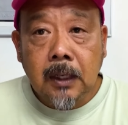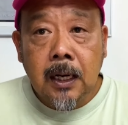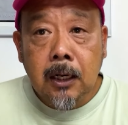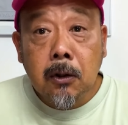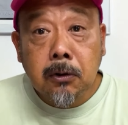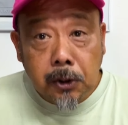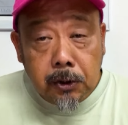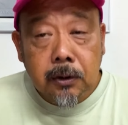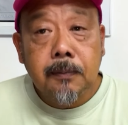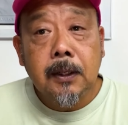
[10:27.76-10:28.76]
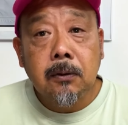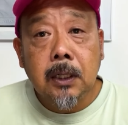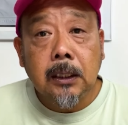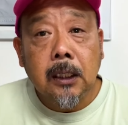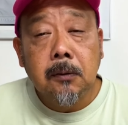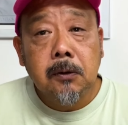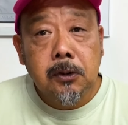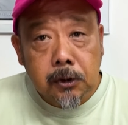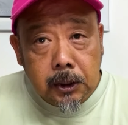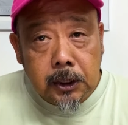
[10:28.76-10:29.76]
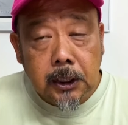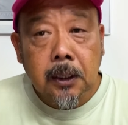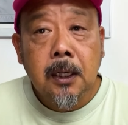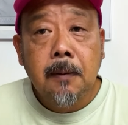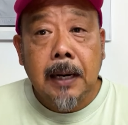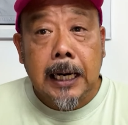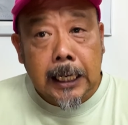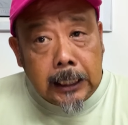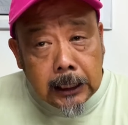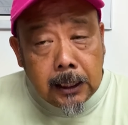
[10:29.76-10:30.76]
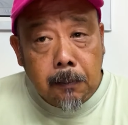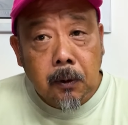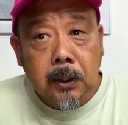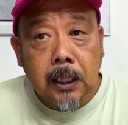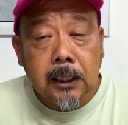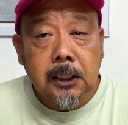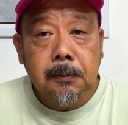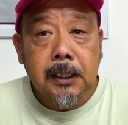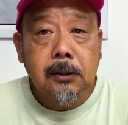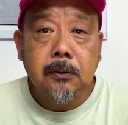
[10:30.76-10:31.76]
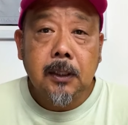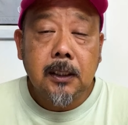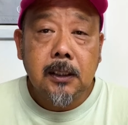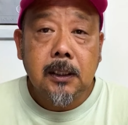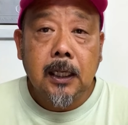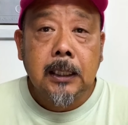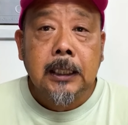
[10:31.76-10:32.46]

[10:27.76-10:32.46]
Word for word: えー、ろくじゅうきゅう、このあたりも随時、まあ来年にはもうなってしまいそうなんですけど、